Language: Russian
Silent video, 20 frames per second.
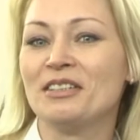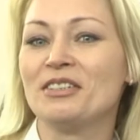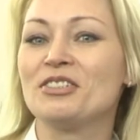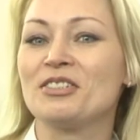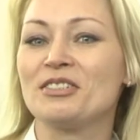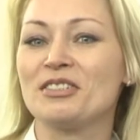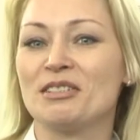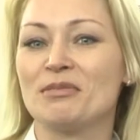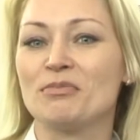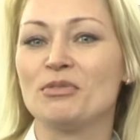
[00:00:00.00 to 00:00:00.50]

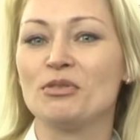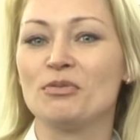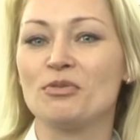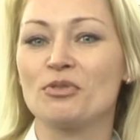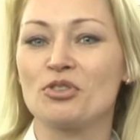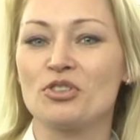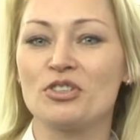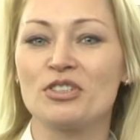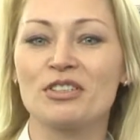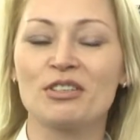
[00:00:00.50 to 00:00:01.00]
начался мой
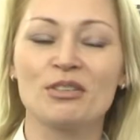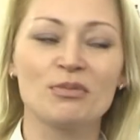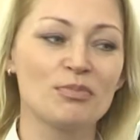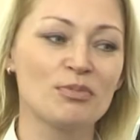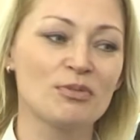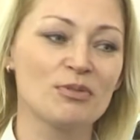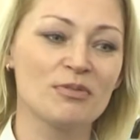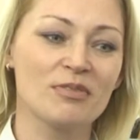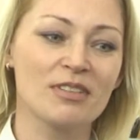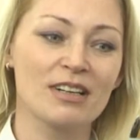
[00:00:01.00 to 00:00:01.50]
творческий
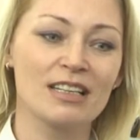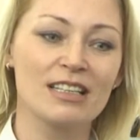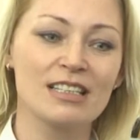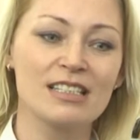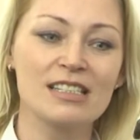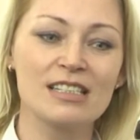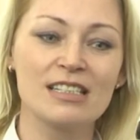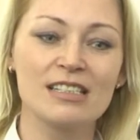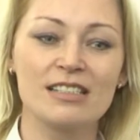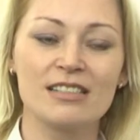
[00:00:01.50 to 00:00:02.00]
путь в
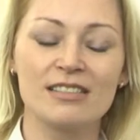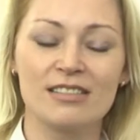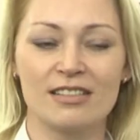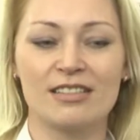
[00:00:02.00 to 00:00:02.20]
оркестре с